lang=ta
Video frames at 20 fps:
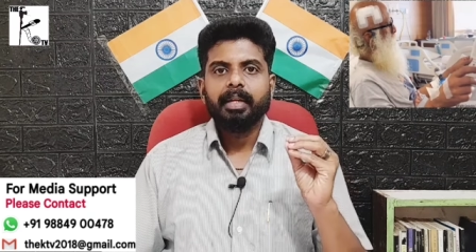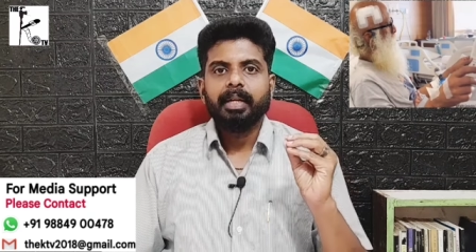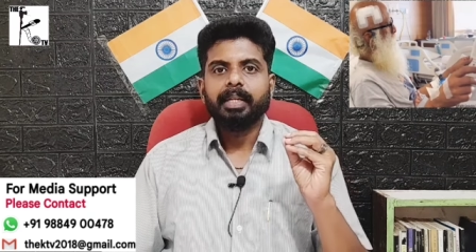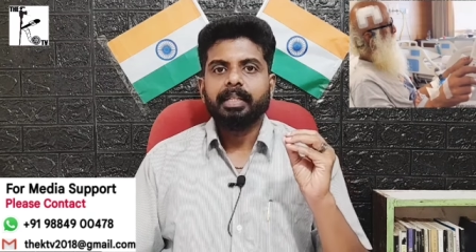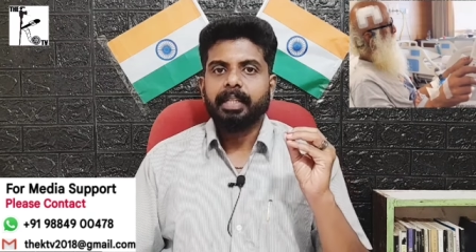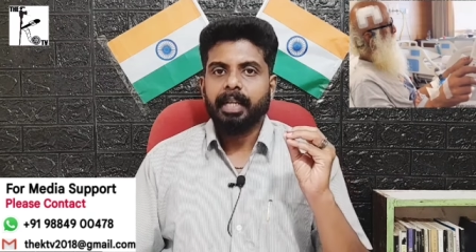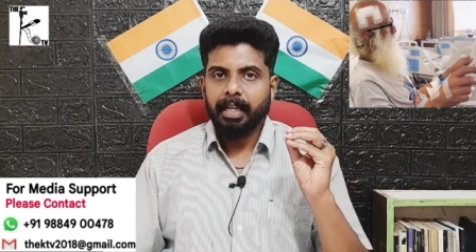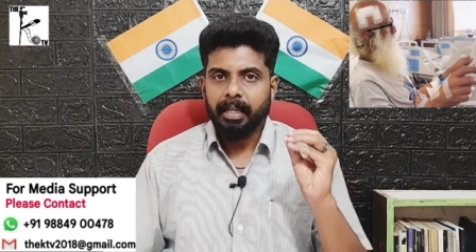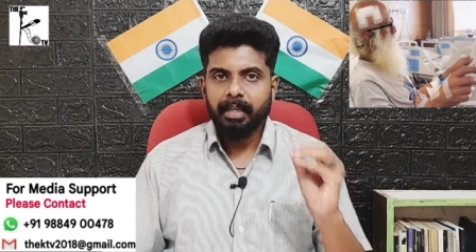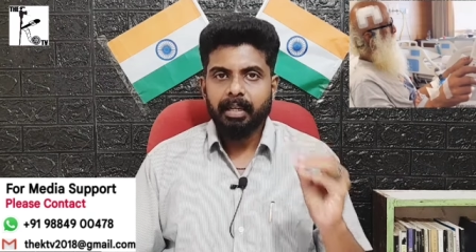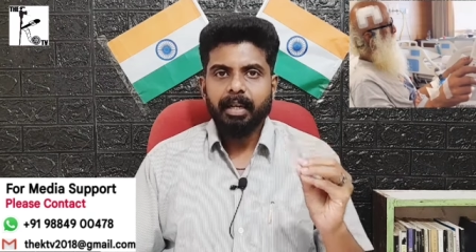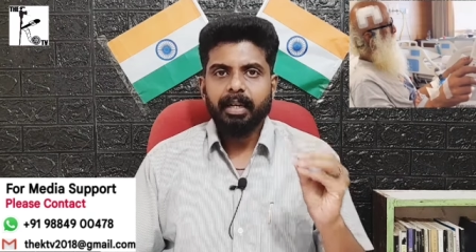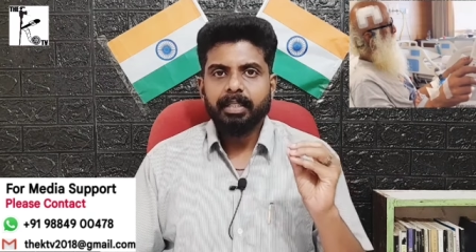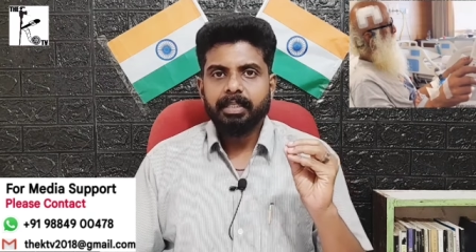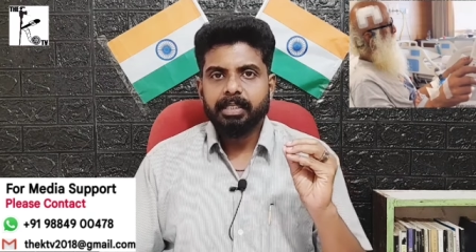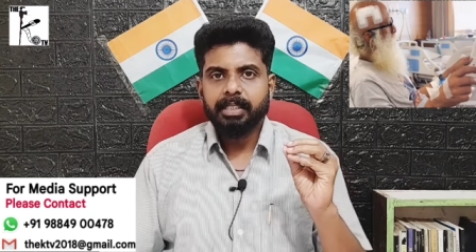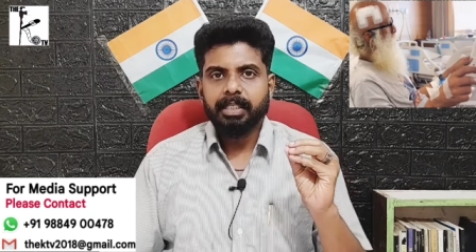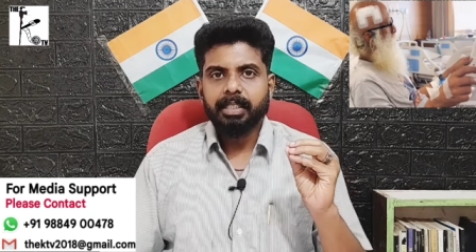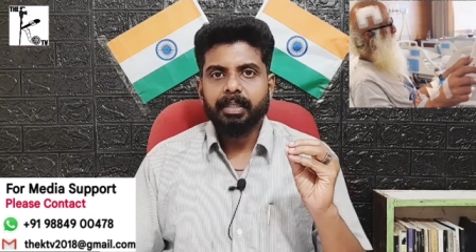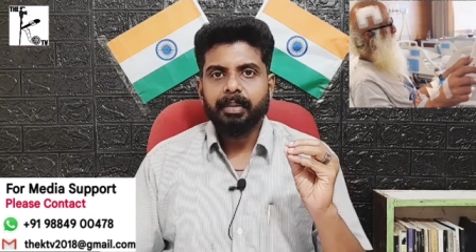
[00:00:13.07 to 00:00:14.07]
இது என்ன
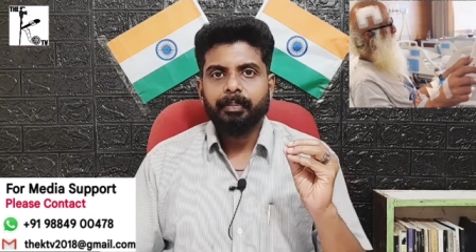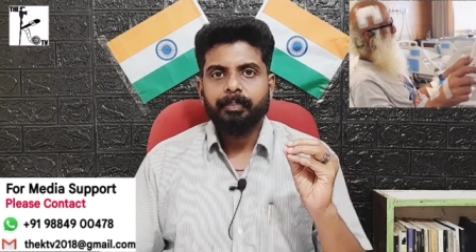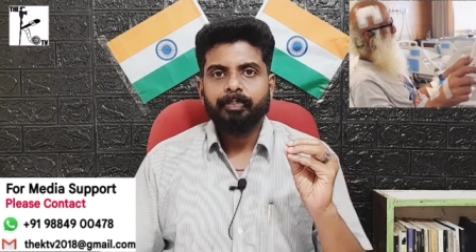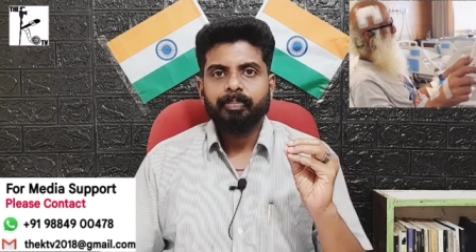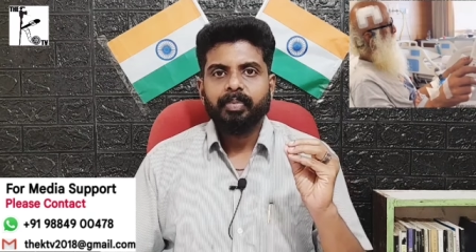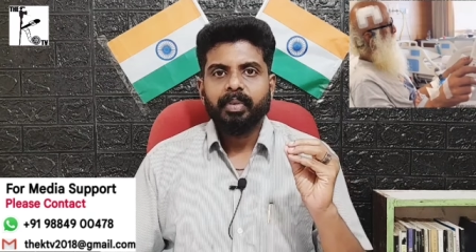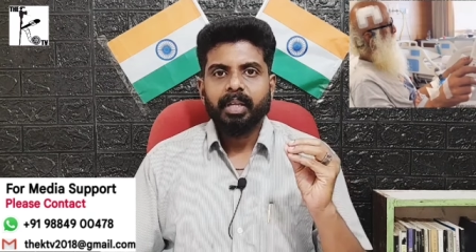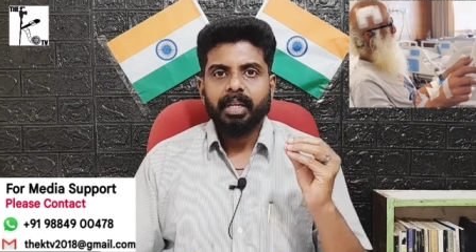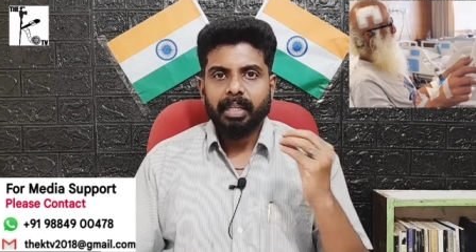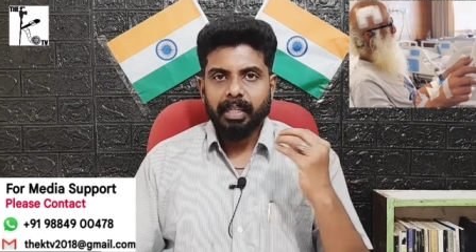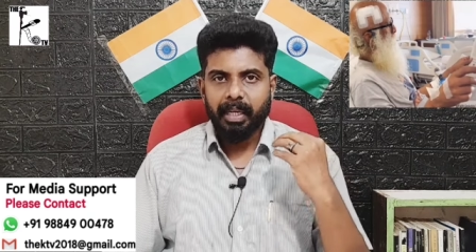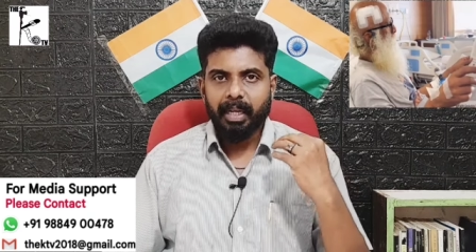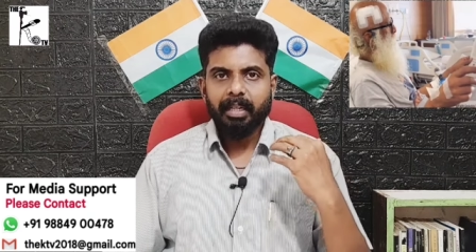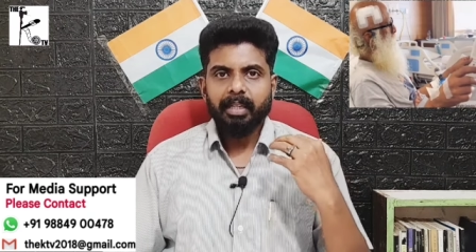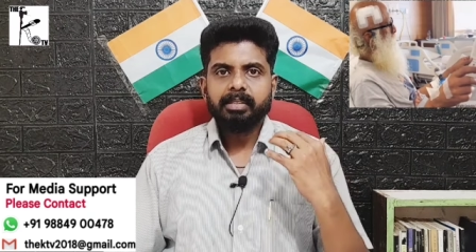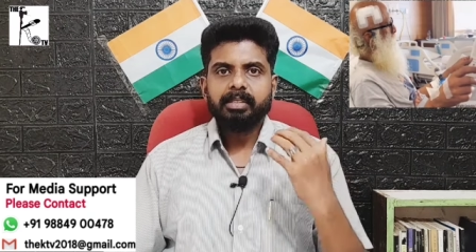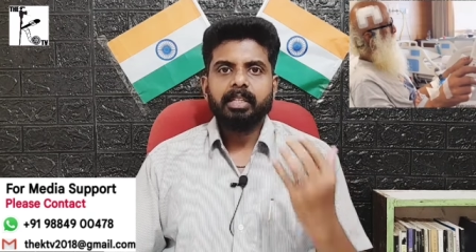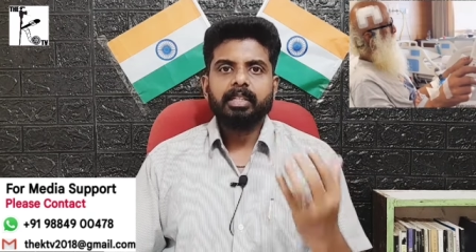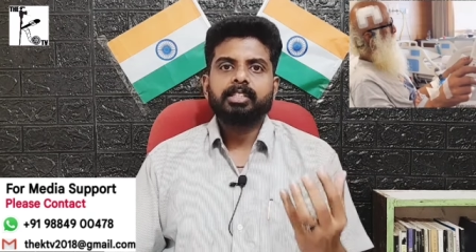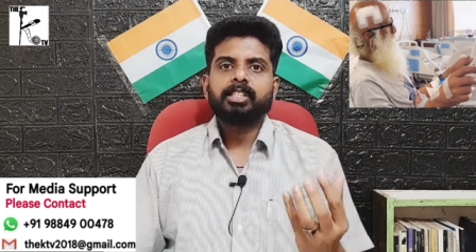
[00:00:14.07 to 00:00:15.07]
ஆச்சு
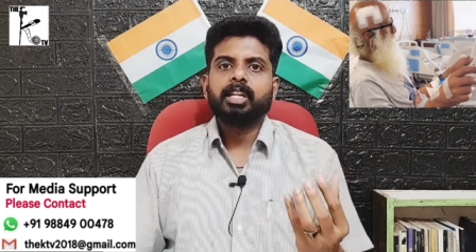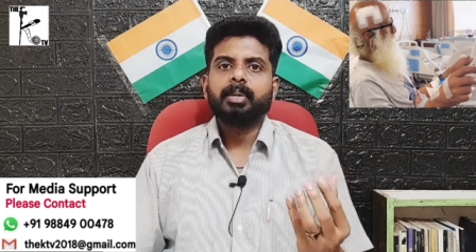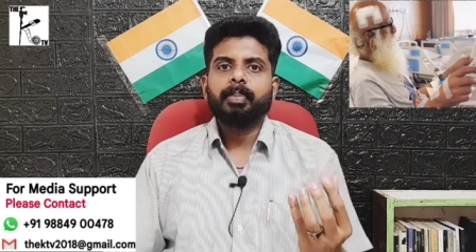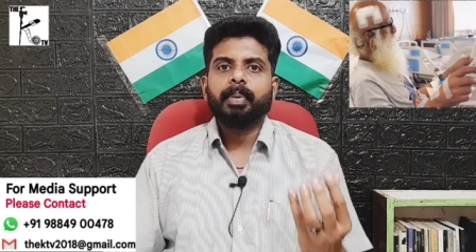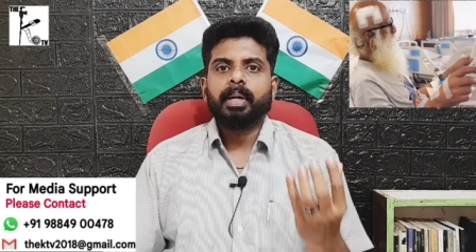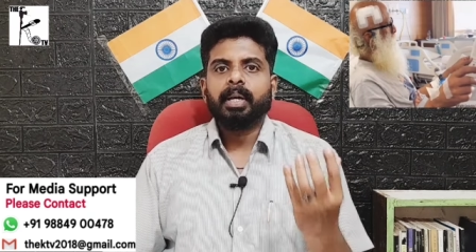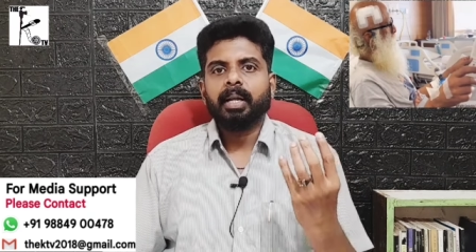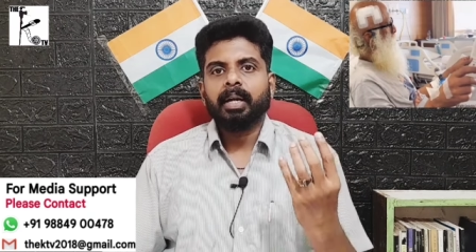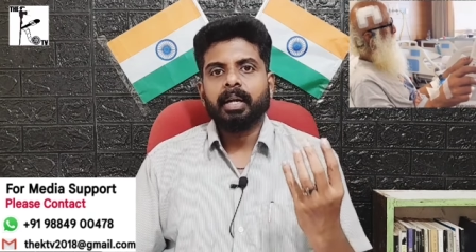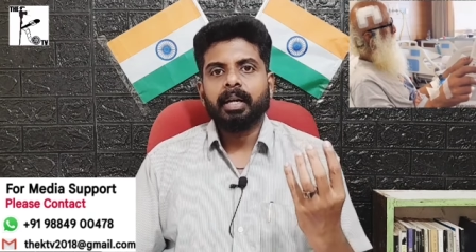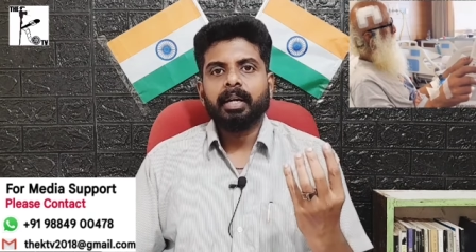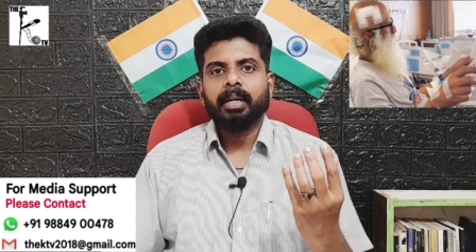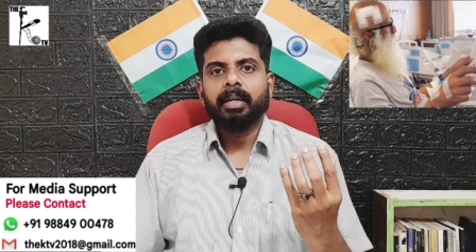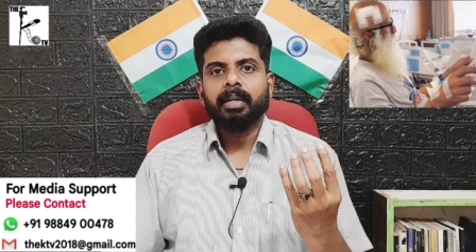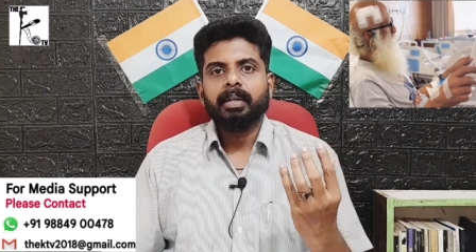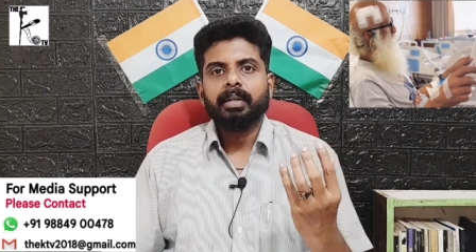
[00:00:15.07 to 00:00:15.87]
ஏன் சர்ஜரி பண்ணாங்க